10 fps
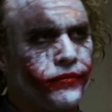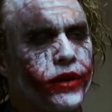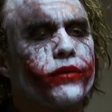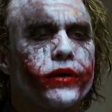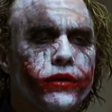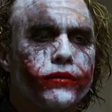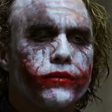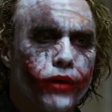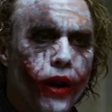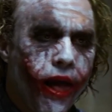die er
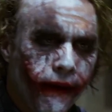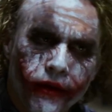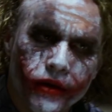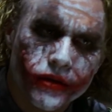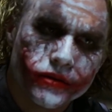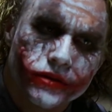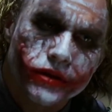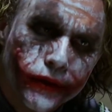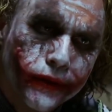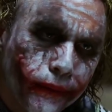wegen seiner
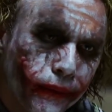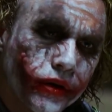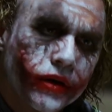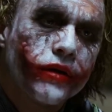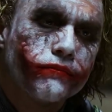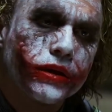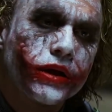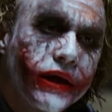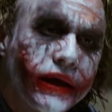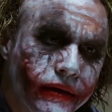Probleme und
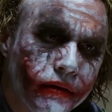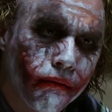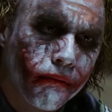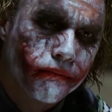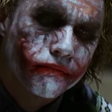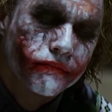aus Suchtgründen